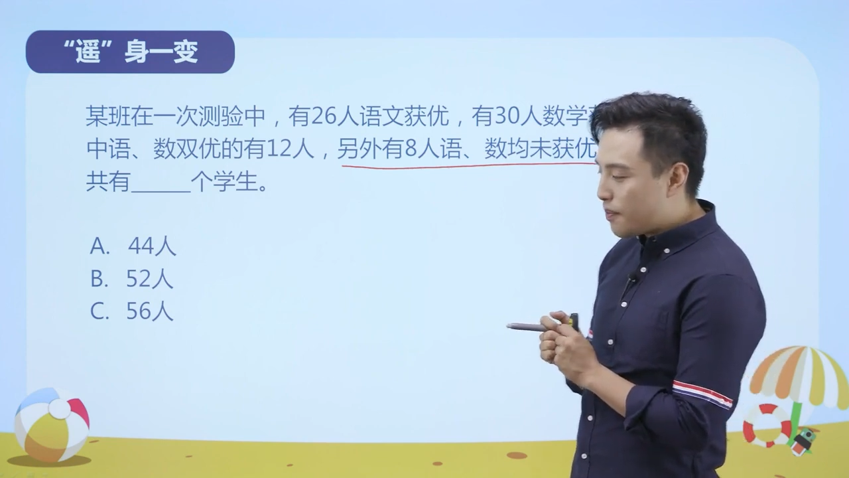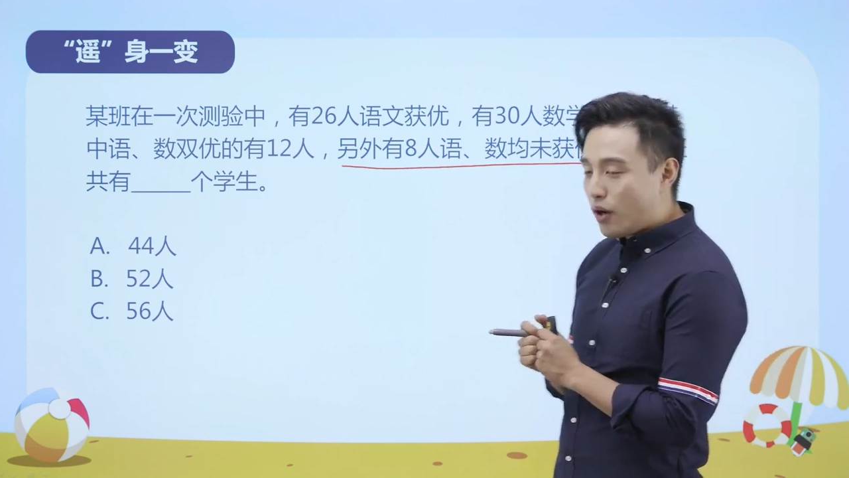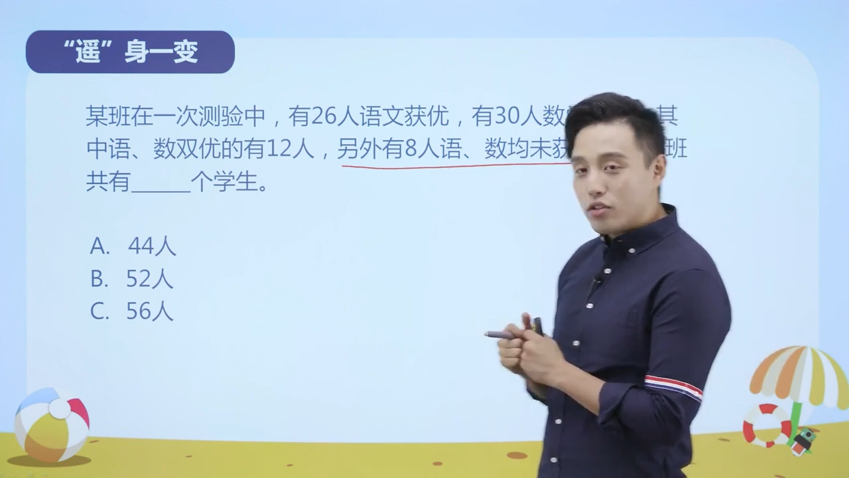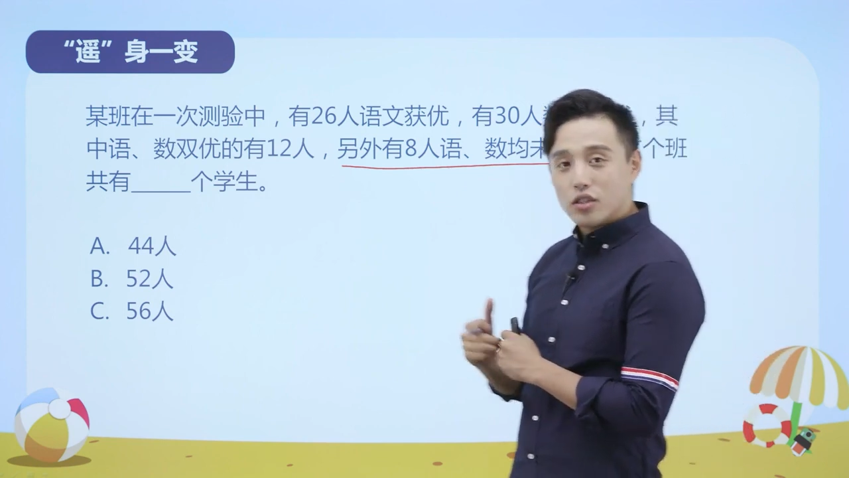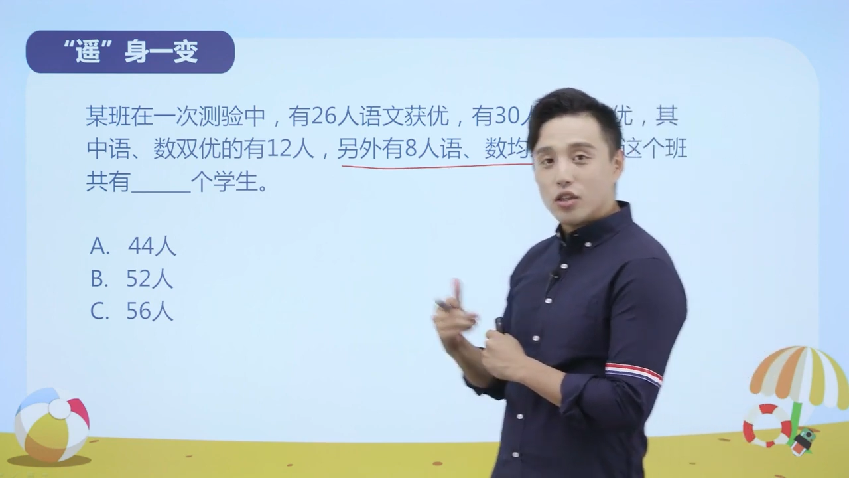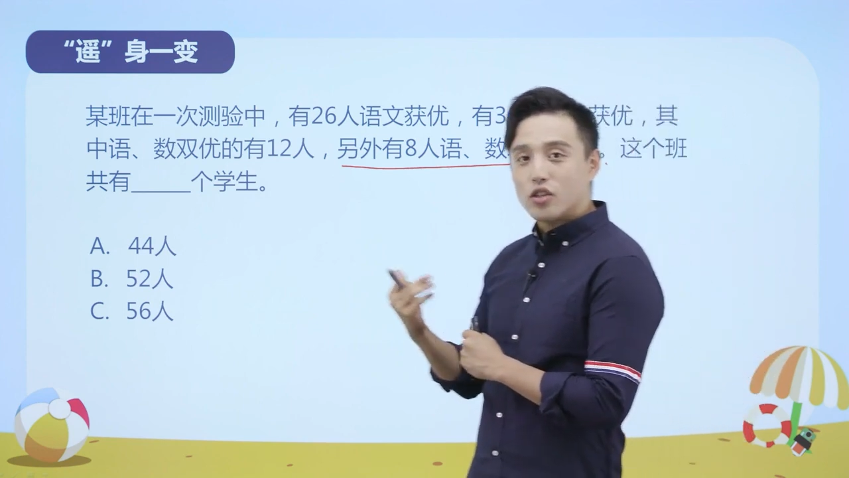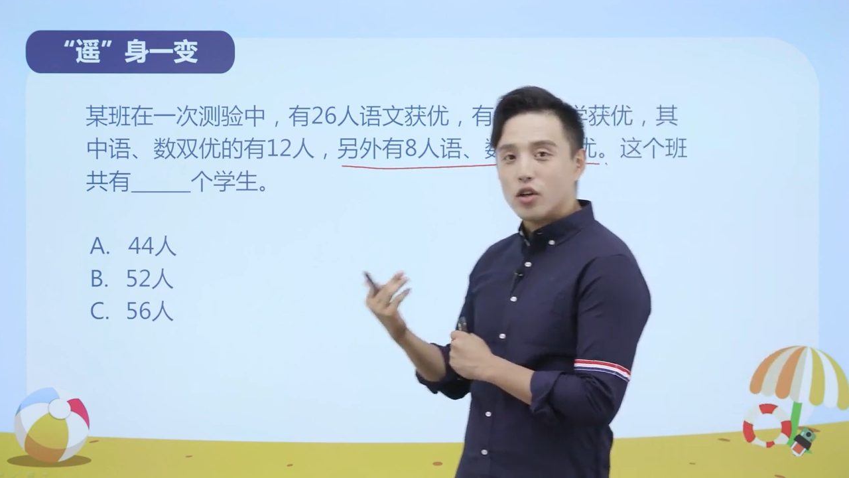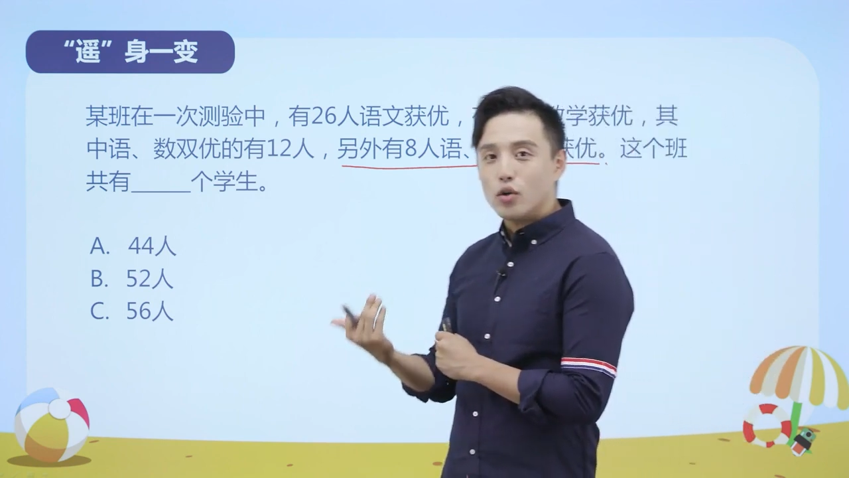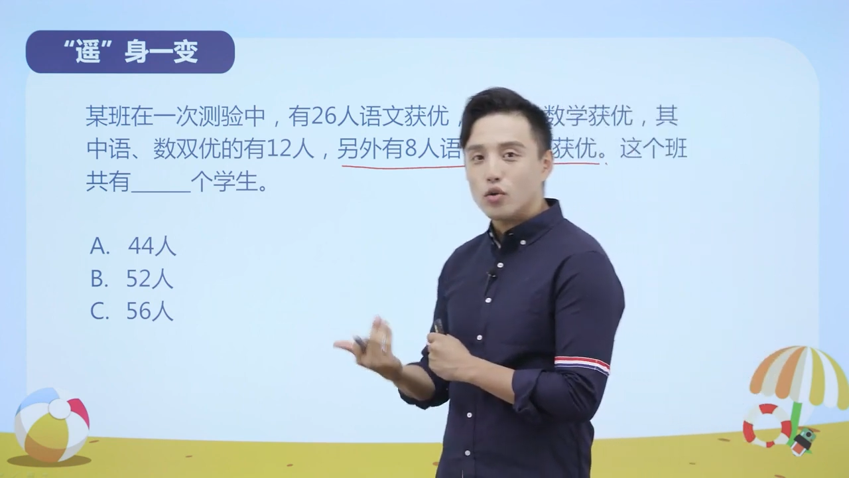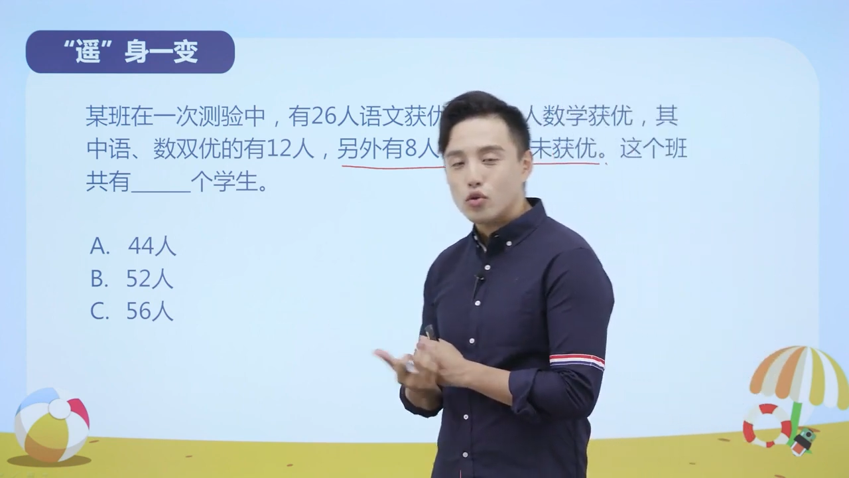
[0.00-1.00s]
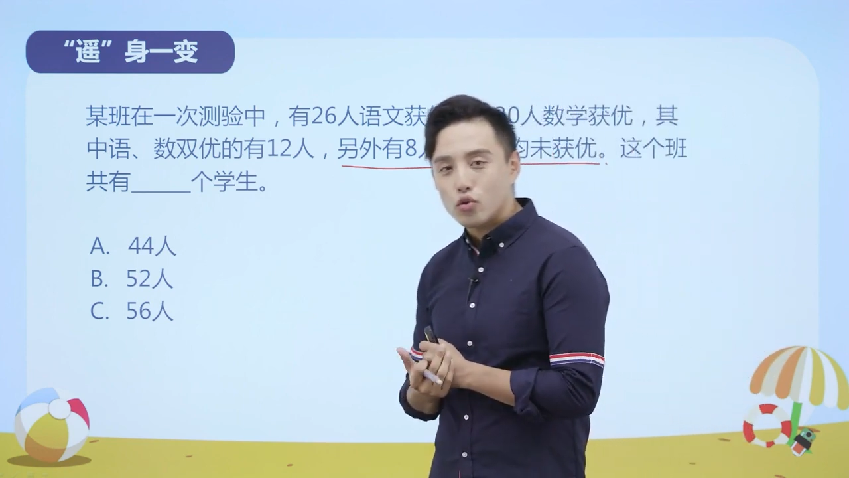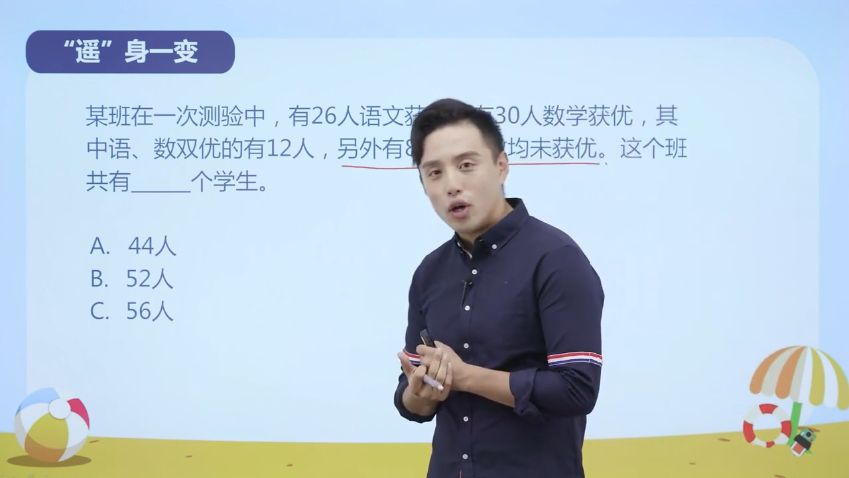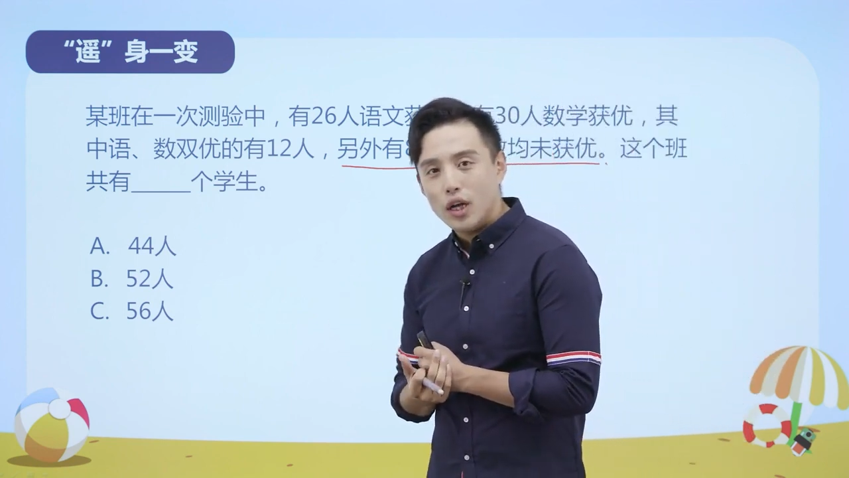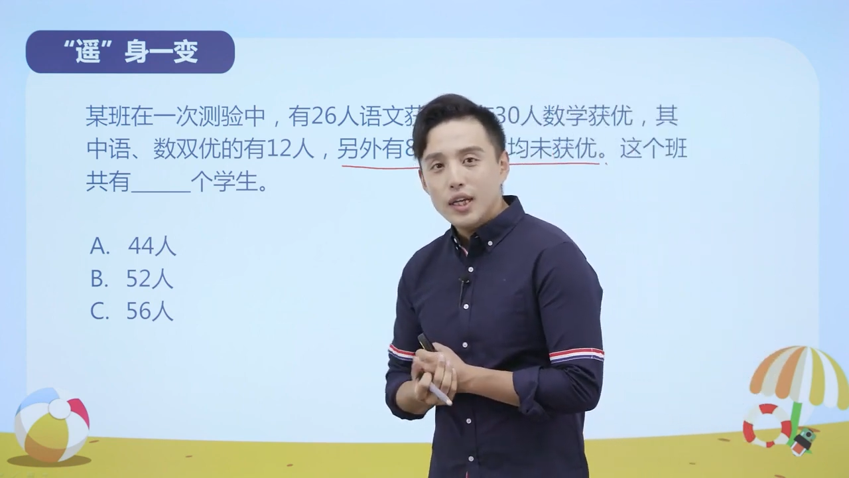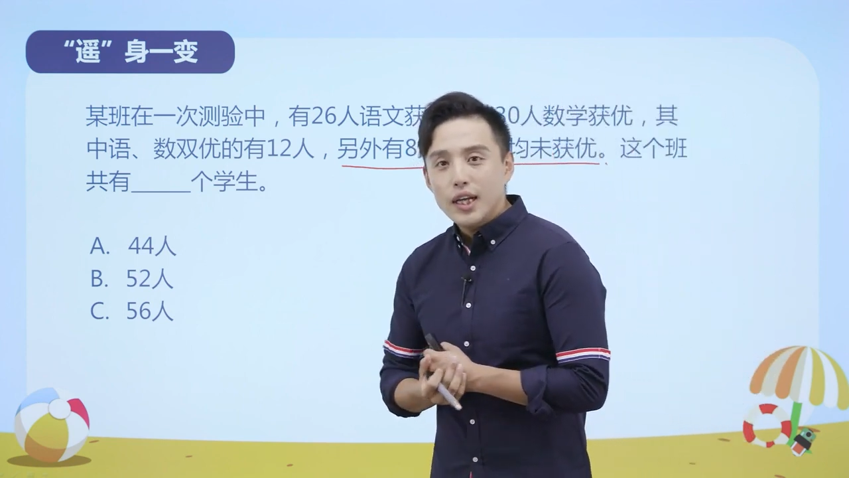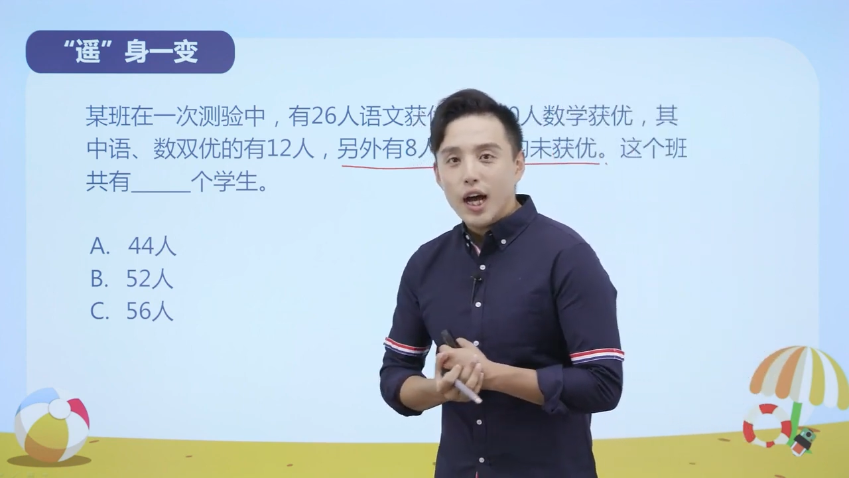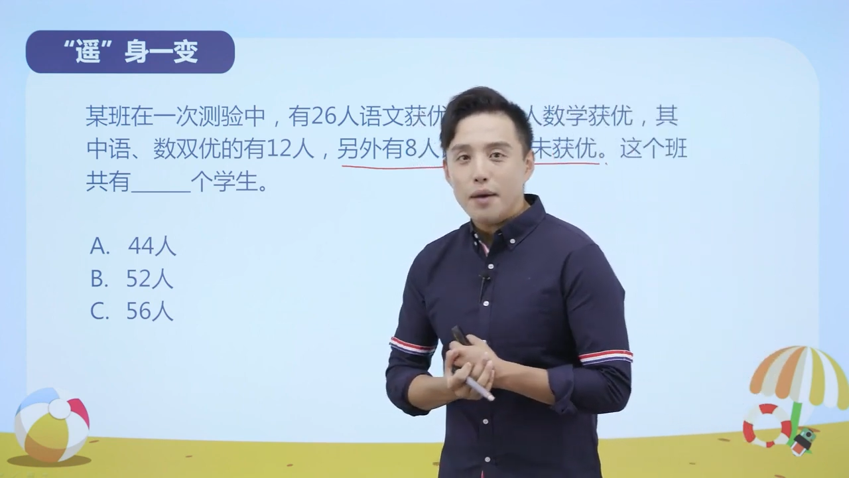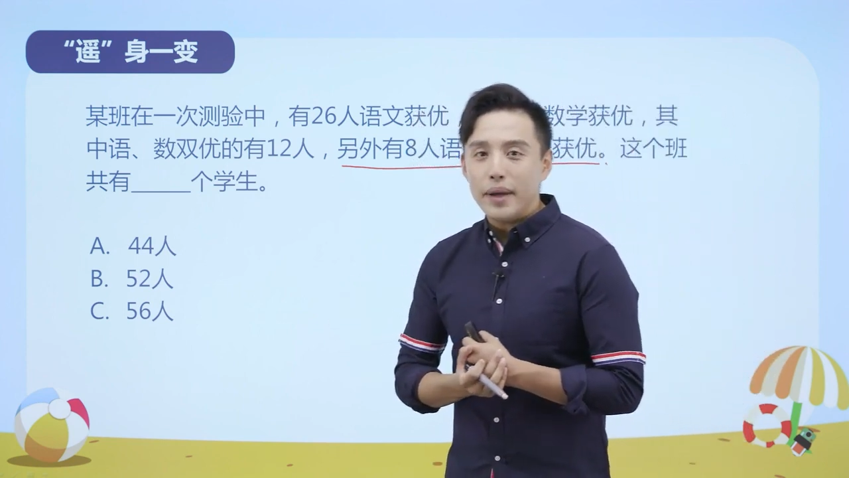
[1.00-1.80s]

报纸的时候都说啊，